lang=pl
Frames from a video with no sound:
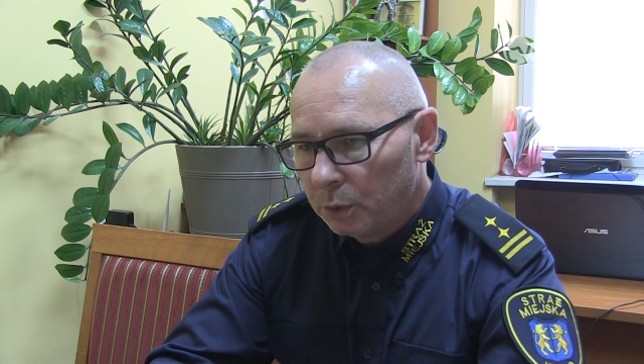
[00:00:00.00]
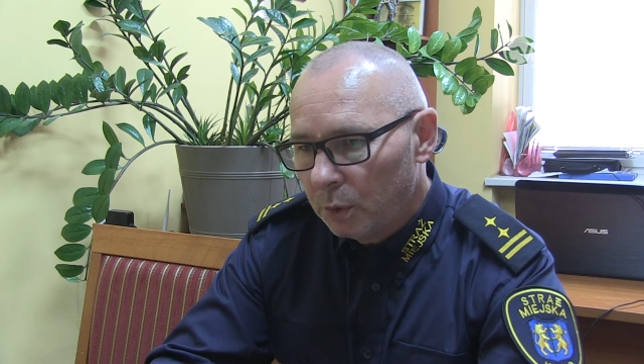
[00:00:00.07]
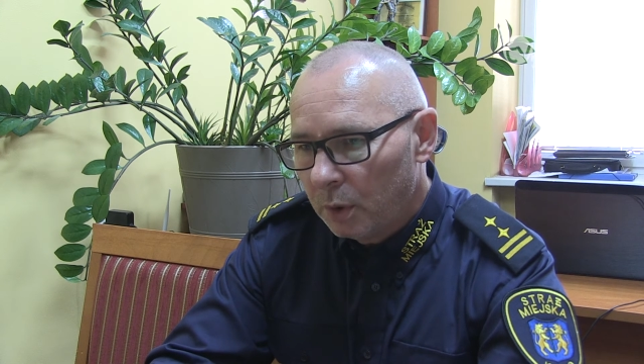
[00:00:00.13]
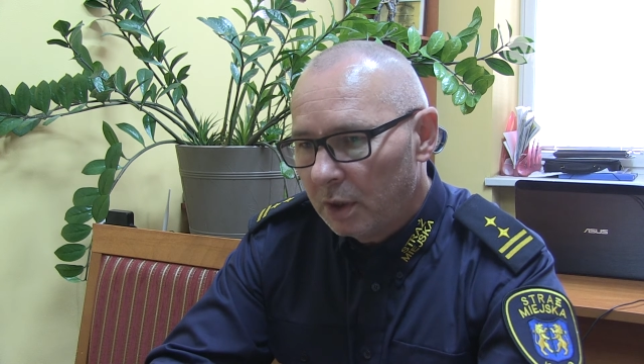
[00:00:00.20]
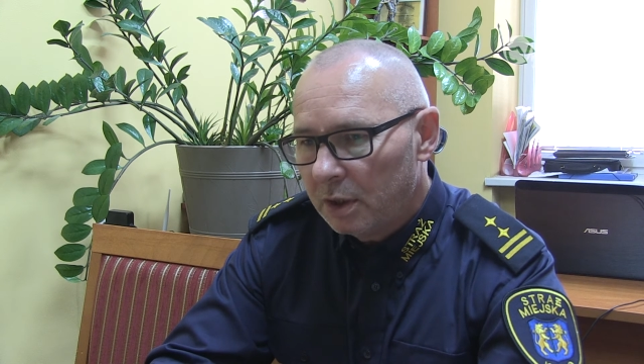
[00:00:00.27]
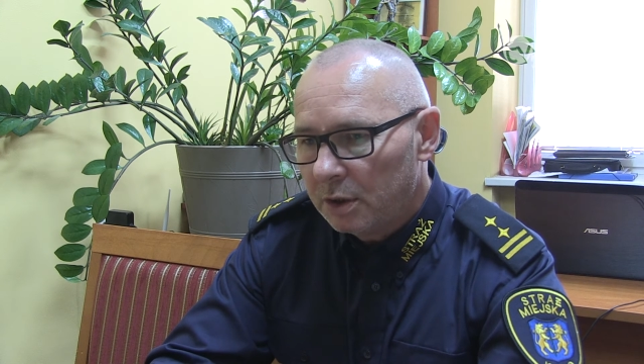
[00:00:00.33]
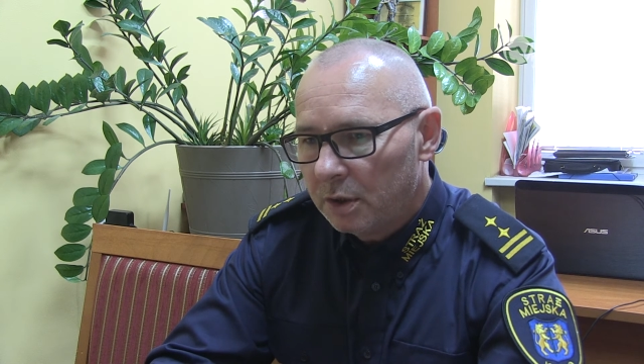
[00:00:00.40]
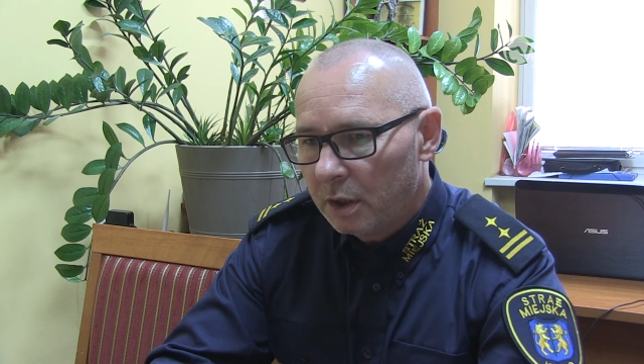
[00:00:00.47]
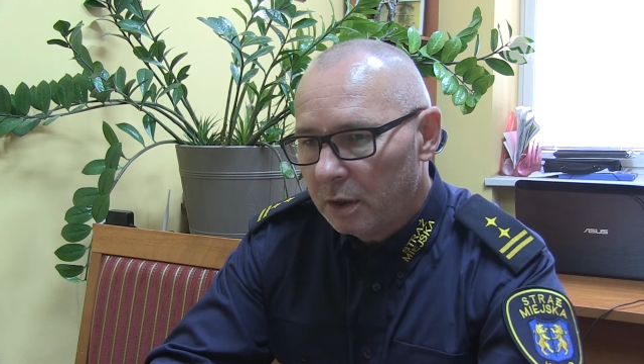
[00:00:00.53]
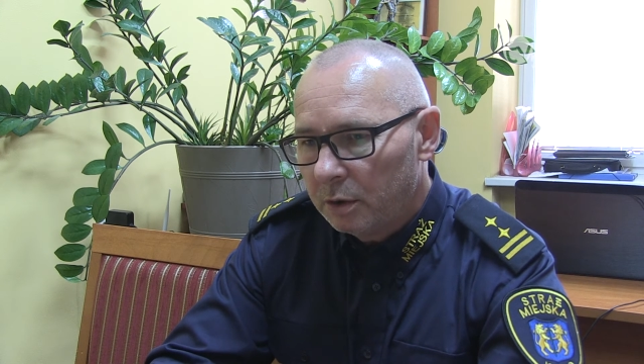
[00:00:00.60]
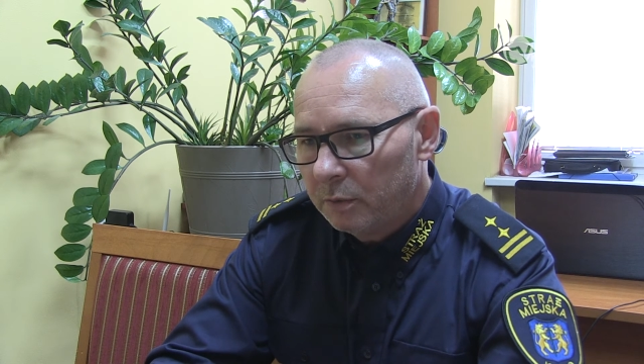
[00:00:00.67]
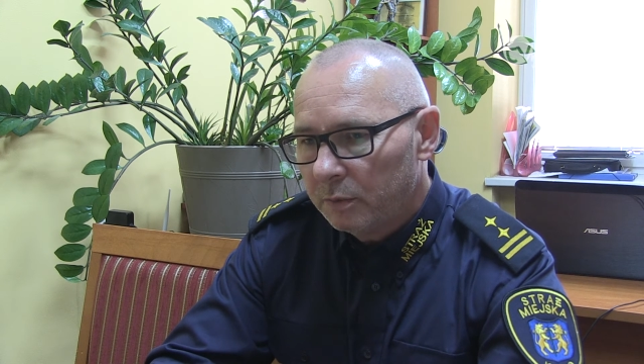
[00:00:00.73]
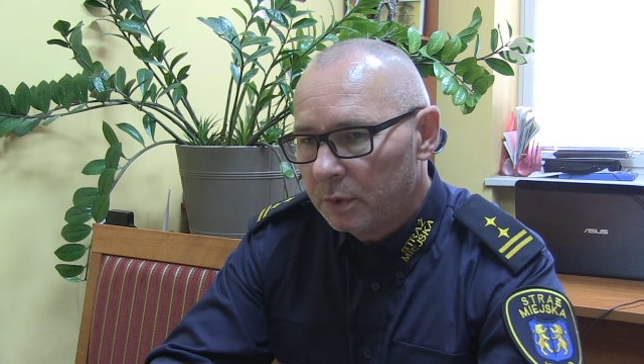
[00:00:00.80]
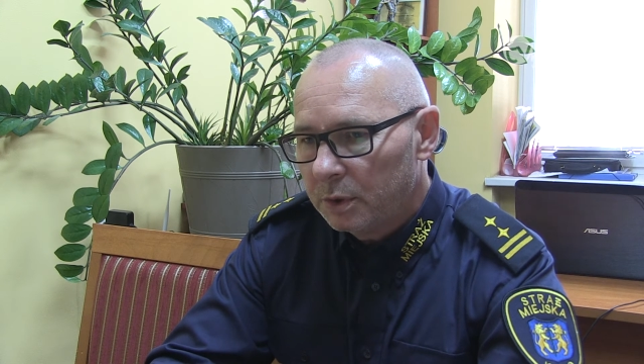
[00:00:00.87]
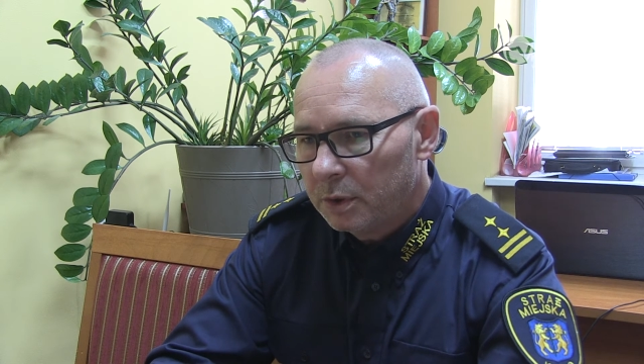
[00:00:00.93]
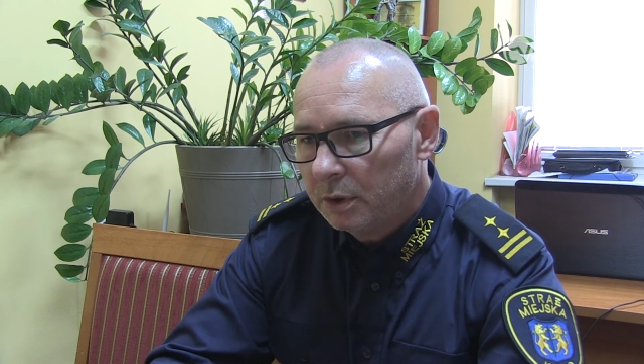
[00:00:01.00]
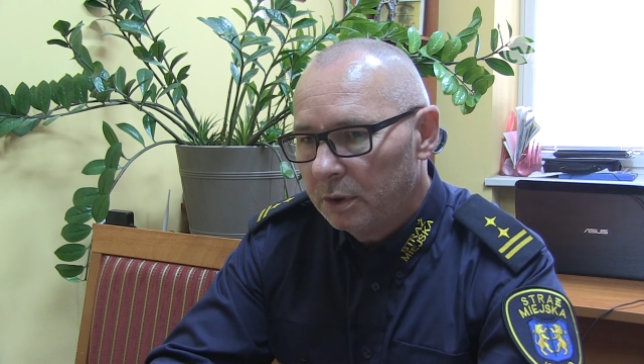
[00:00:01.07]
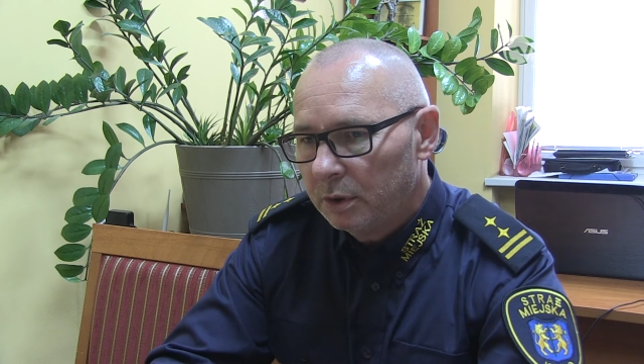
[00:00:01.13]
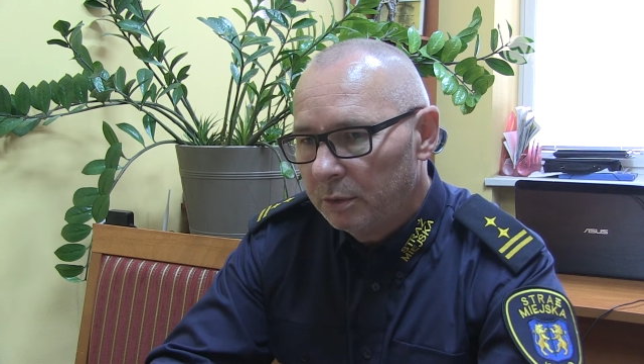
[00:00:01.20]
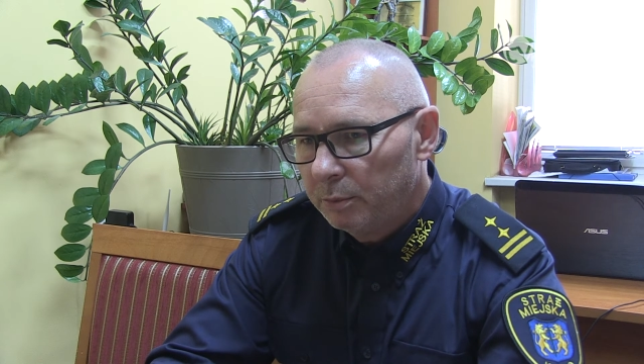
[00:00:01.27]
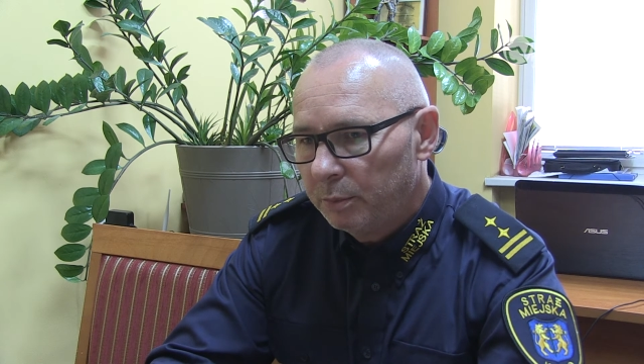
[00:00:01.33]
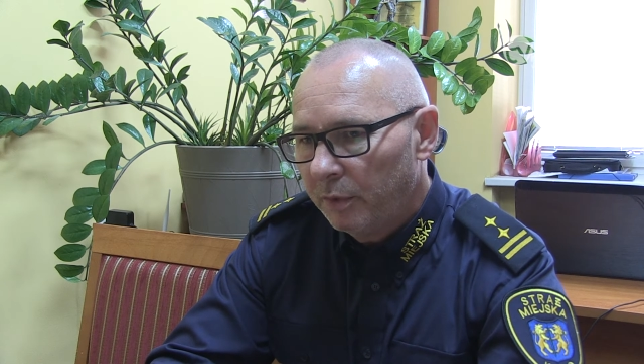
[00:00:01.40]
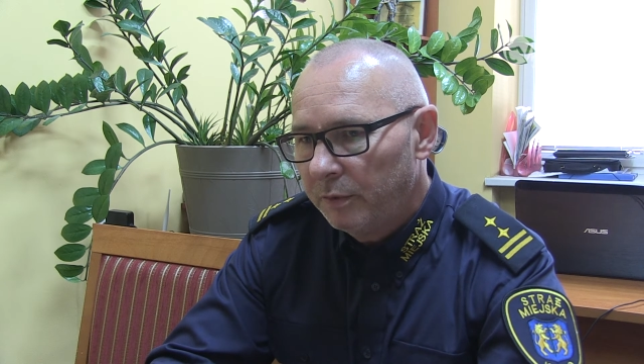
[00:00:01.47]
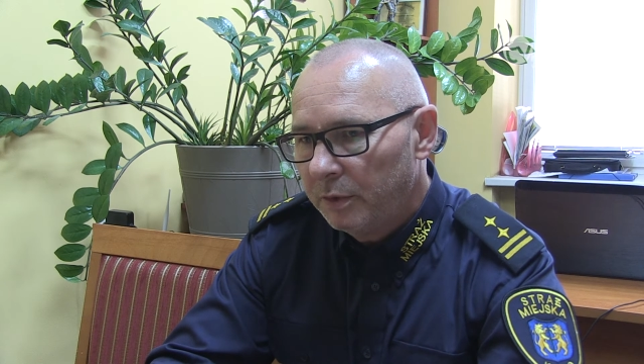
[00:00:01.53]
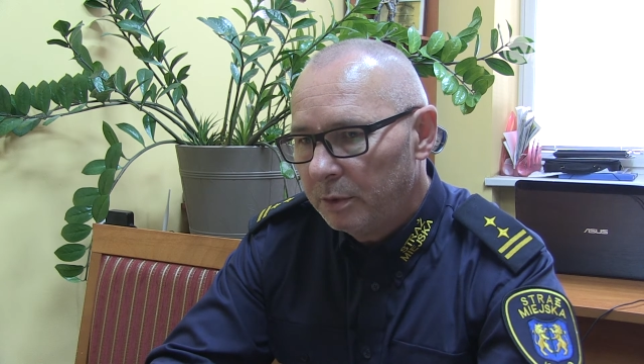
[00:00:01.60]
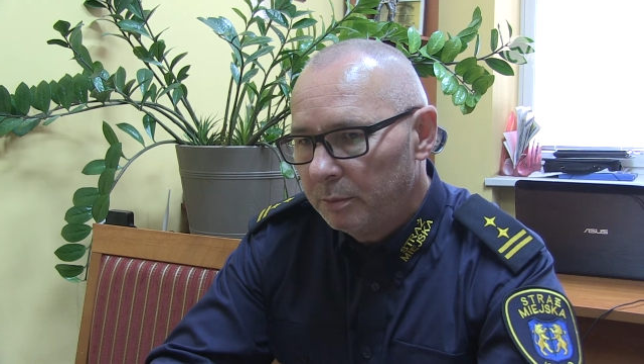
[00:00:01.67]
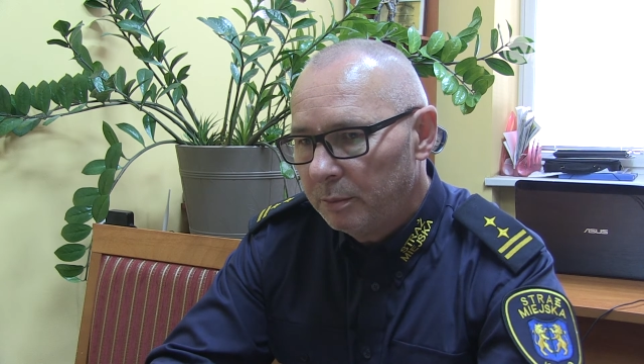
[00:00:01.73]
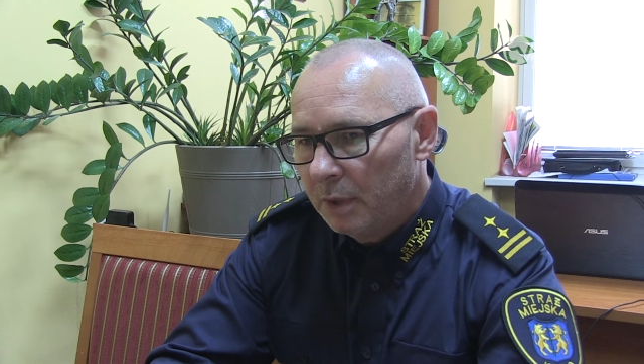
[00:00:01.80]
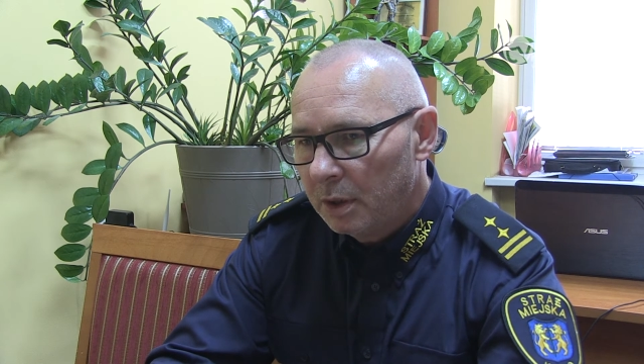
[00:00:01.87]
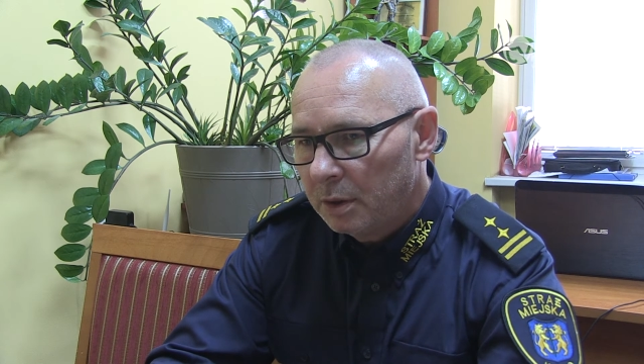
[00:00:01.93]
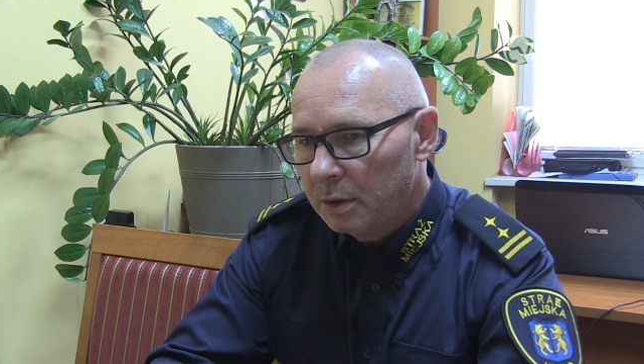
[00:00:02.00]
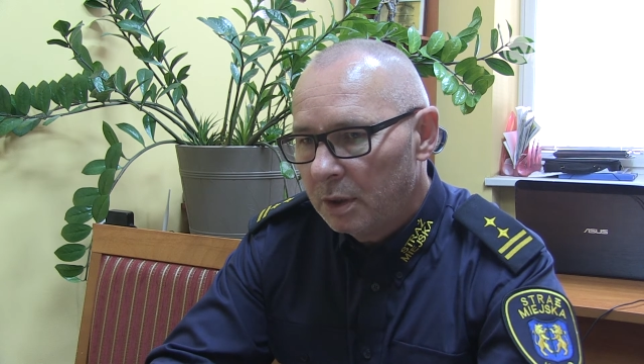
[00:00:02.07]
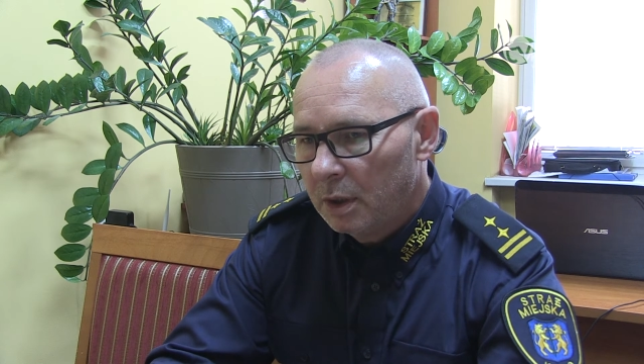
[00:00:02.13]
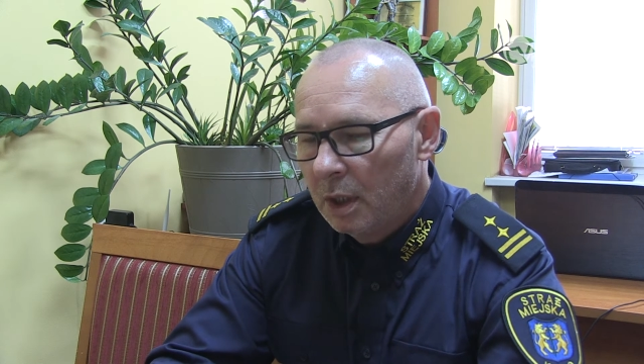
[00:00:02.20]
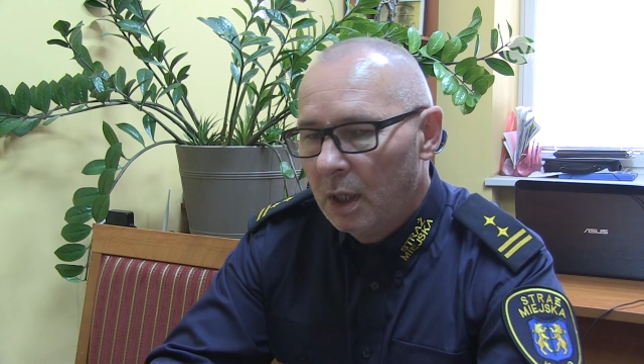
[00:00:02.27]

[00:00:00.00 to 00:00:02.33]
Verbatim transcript: które każdy radiowóz powinien mieć.